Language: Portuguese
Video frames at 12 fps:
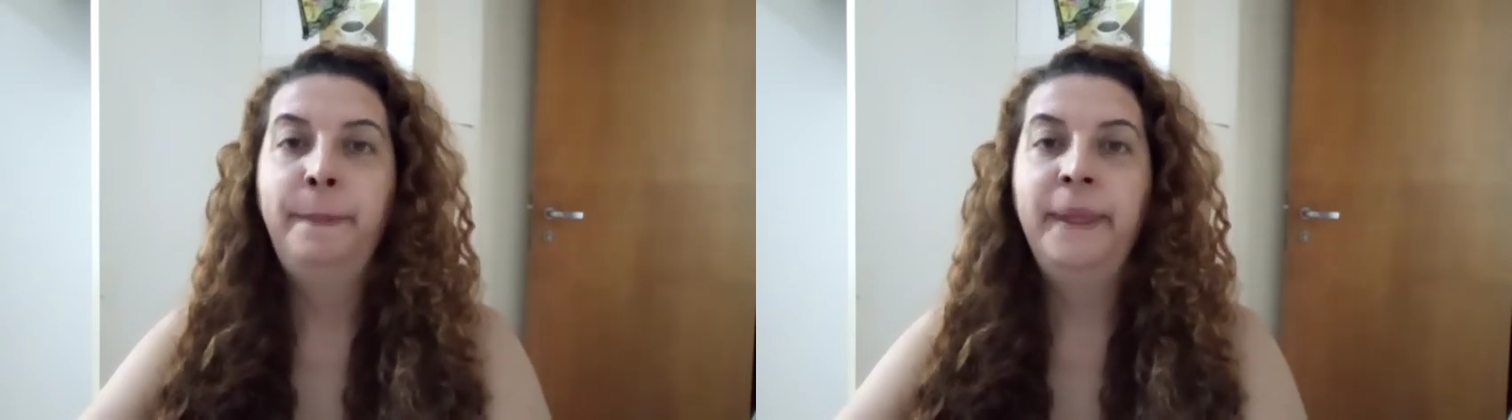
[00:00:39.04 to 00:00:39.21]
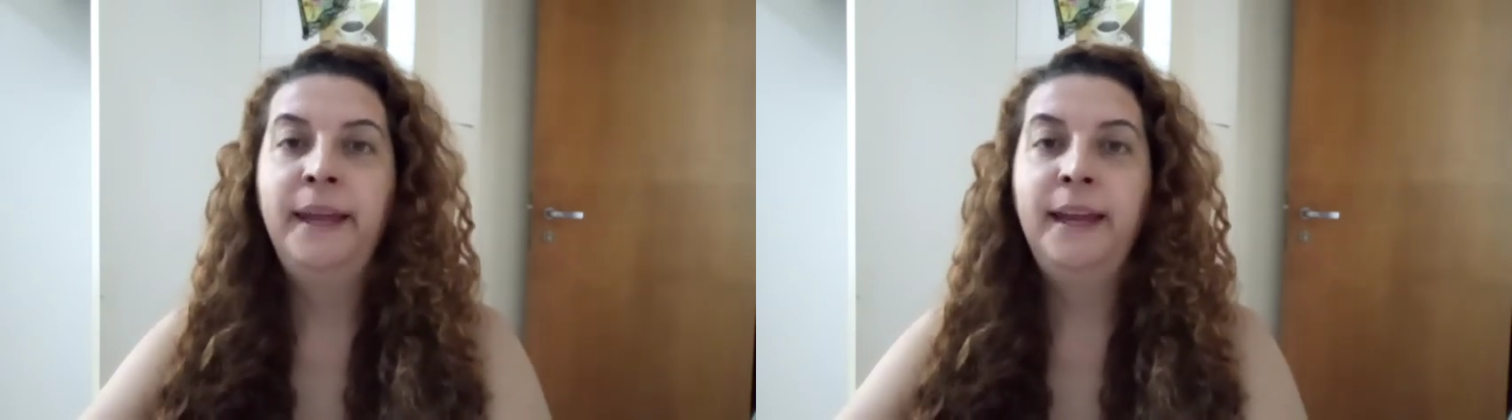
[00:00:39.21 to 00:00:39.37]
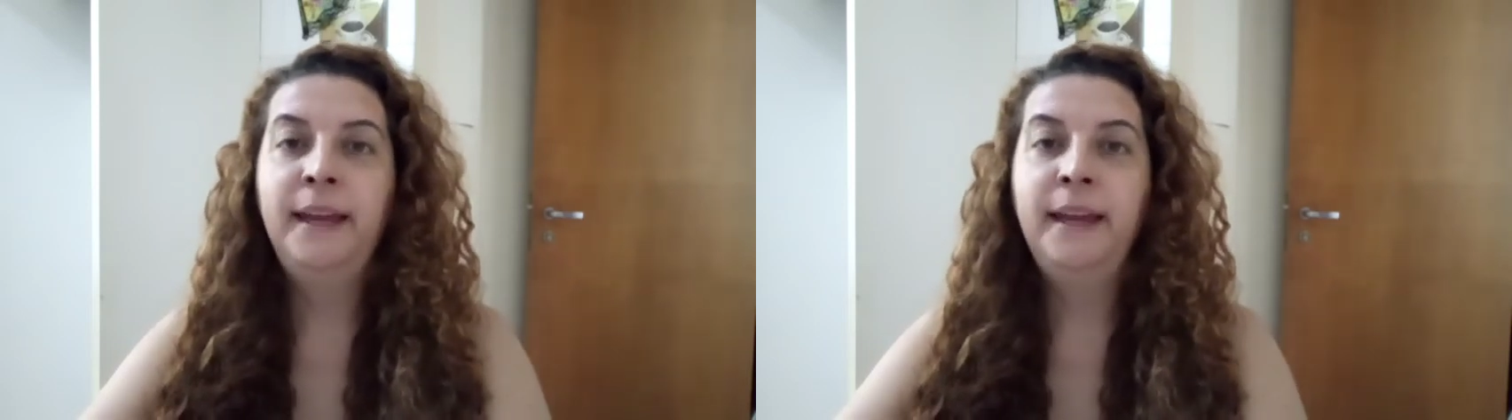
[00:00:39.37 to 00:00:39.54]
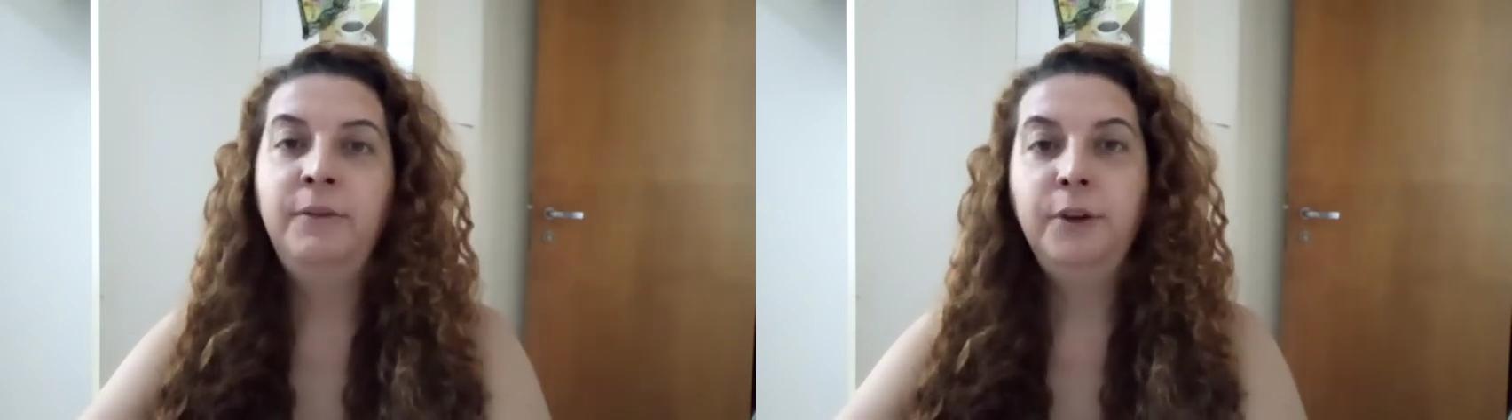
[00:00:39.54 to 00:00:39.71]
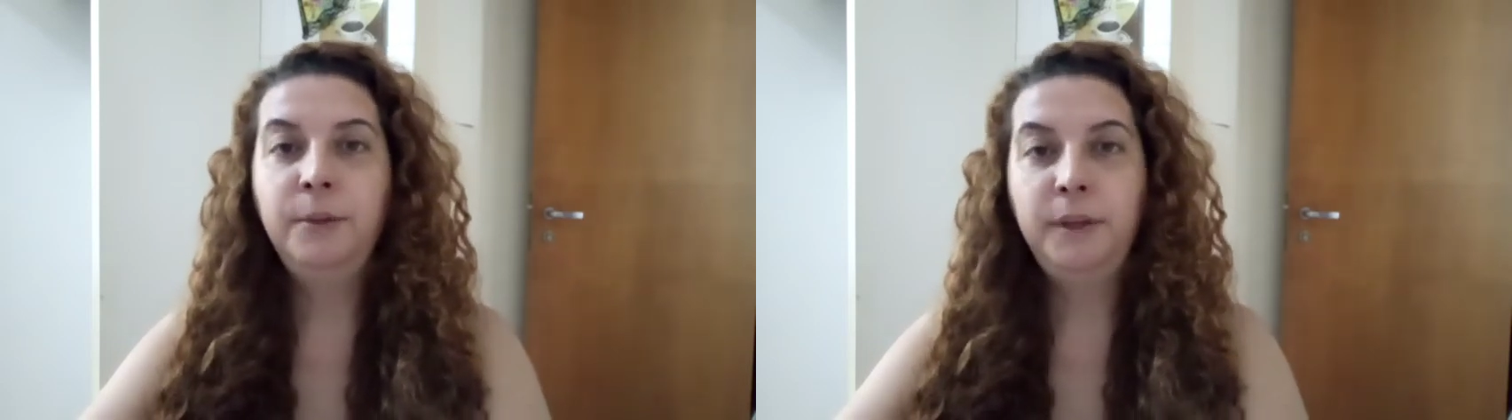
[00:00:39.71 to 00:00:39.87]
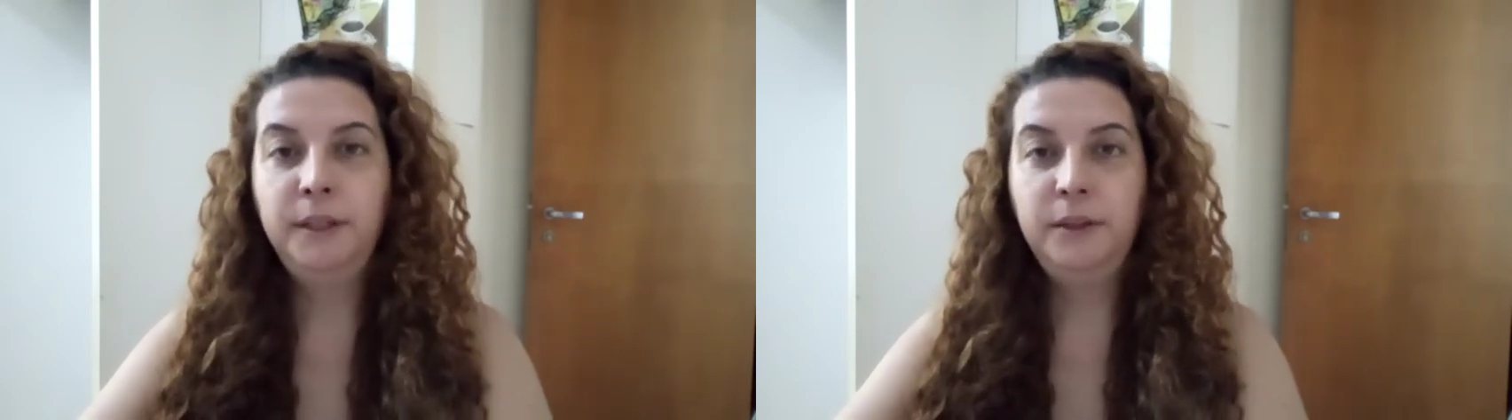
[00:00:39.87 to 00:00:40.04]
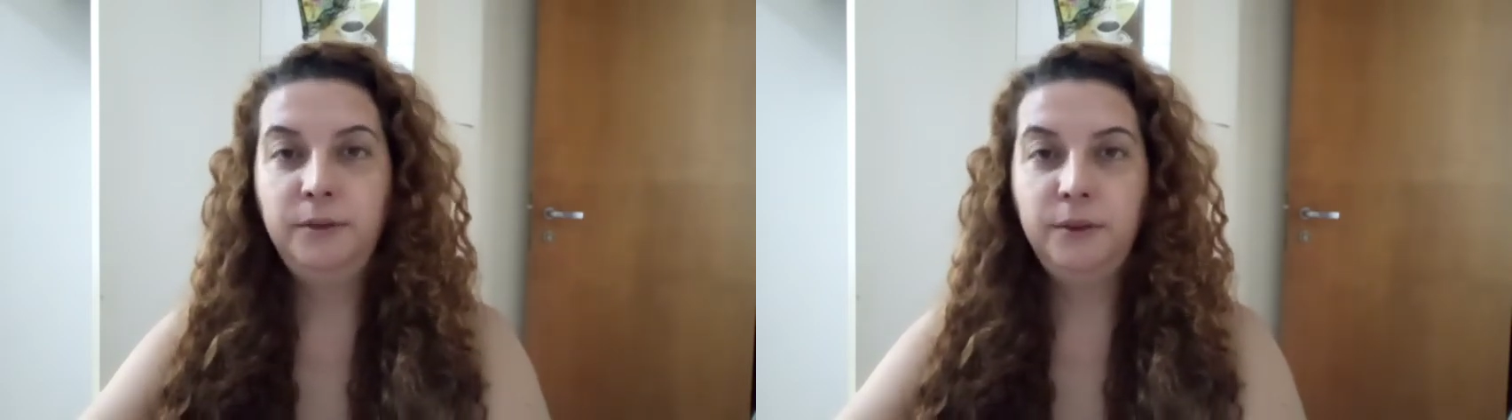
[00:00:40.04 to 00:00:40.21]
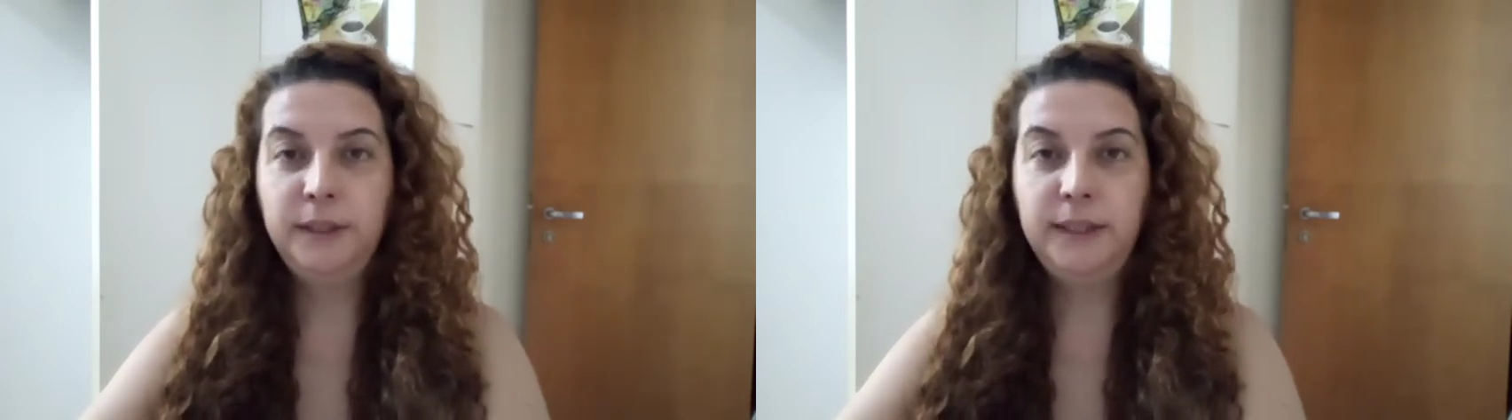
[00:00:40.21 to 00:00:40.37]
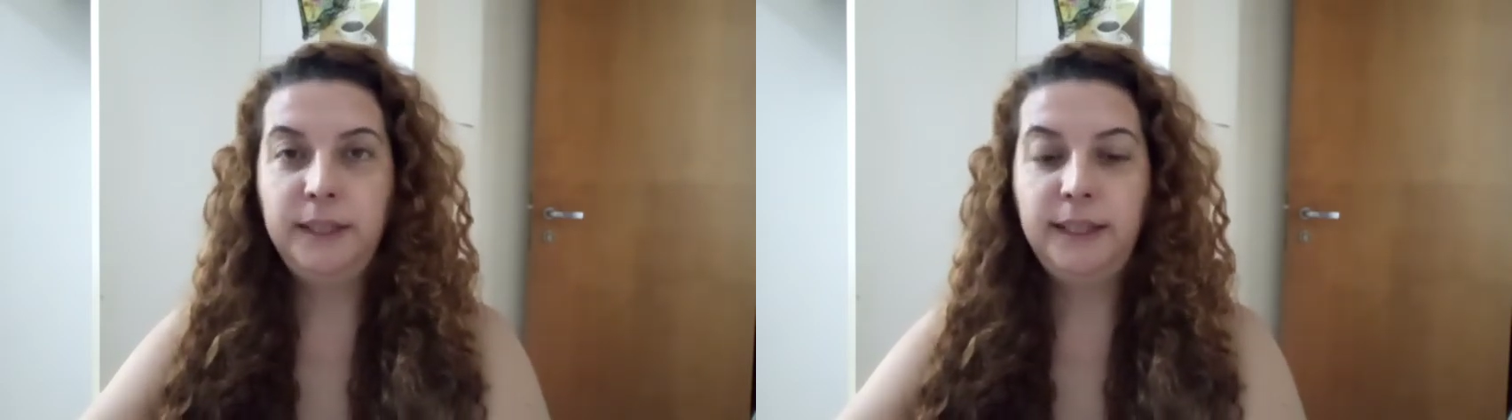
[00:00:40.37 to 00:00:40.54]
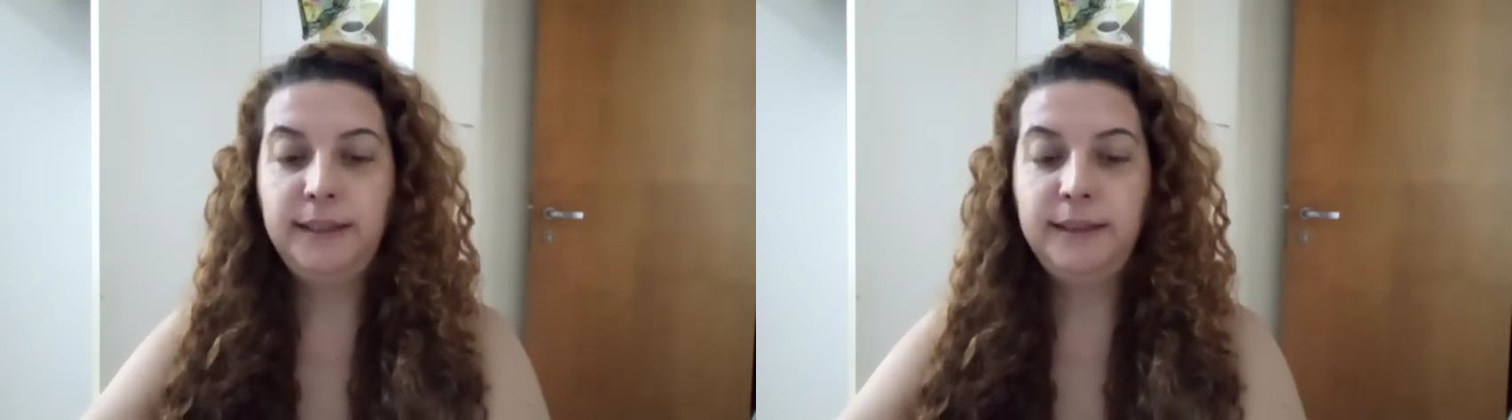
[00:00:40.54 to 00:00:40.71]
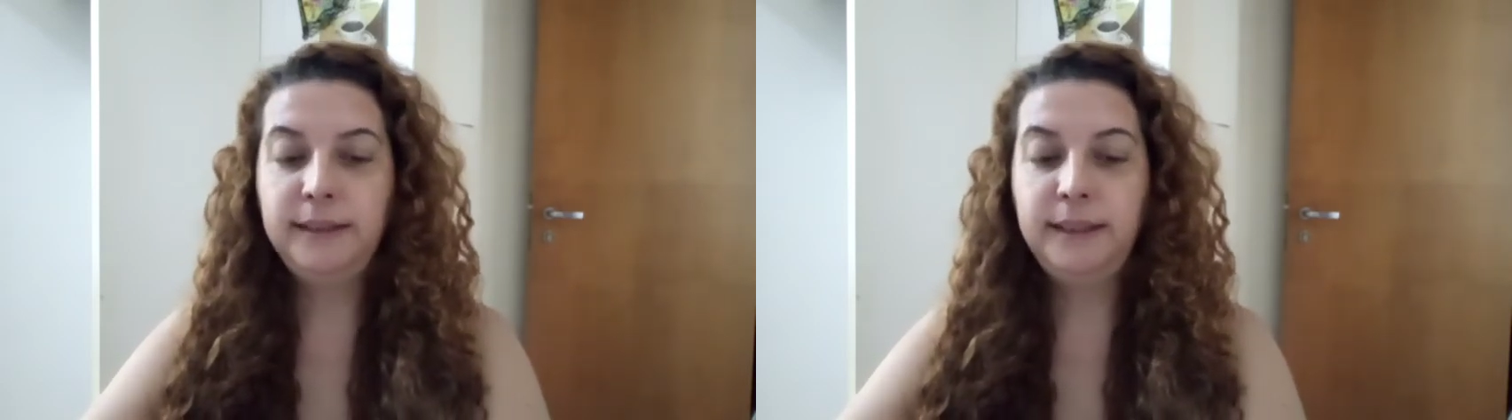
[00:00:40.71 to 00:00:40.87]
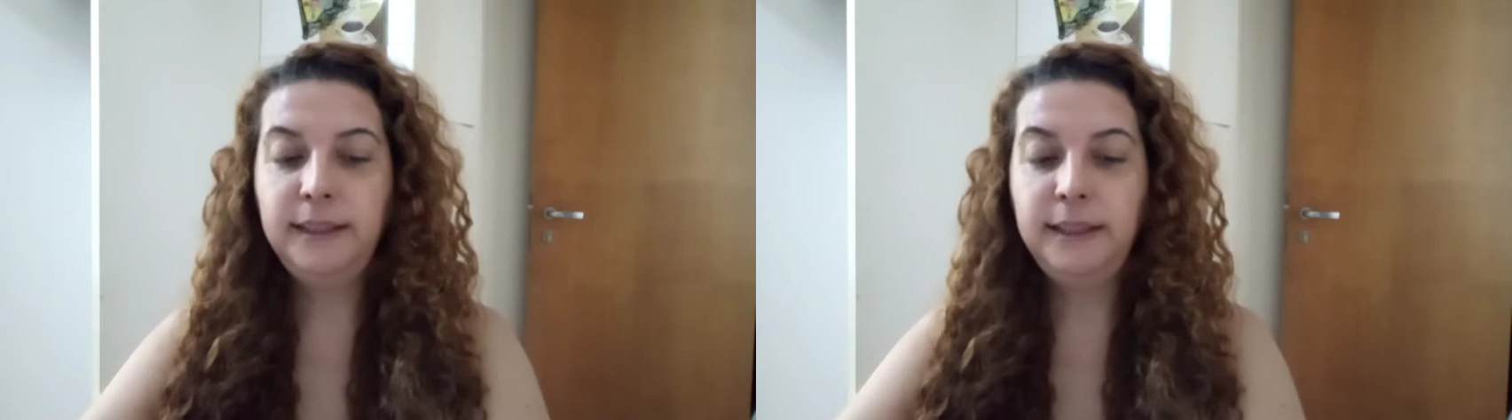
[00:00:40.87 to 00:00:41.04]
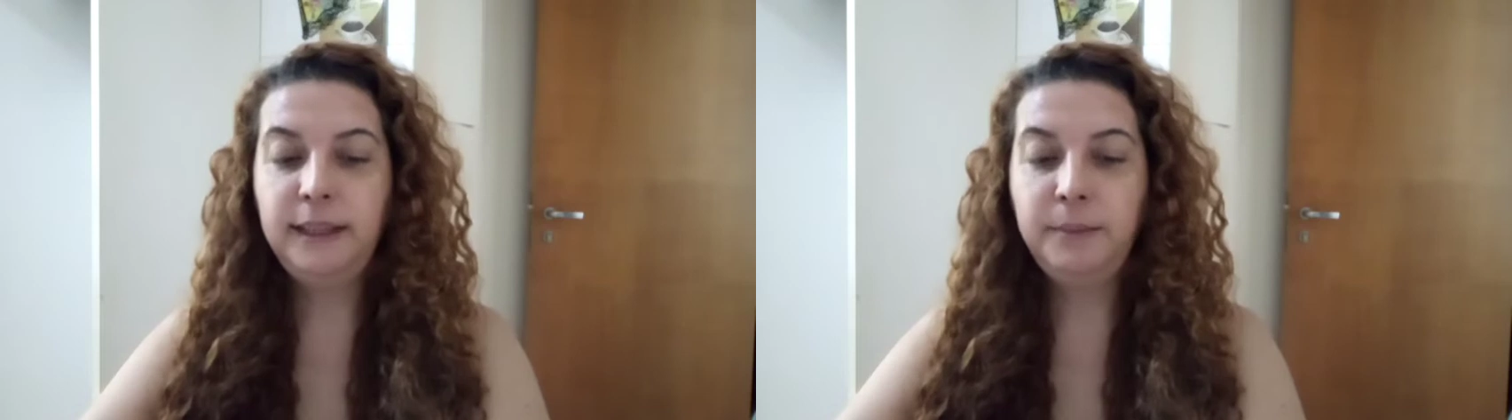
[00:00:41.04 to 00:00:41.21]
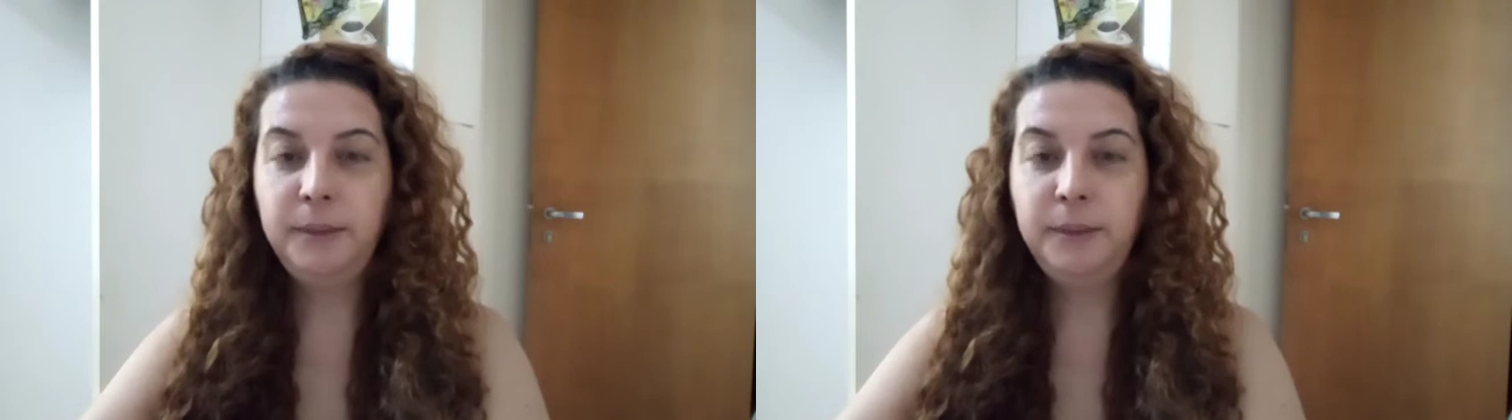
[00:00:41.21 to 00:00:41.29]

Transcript: é, informando a vocês que a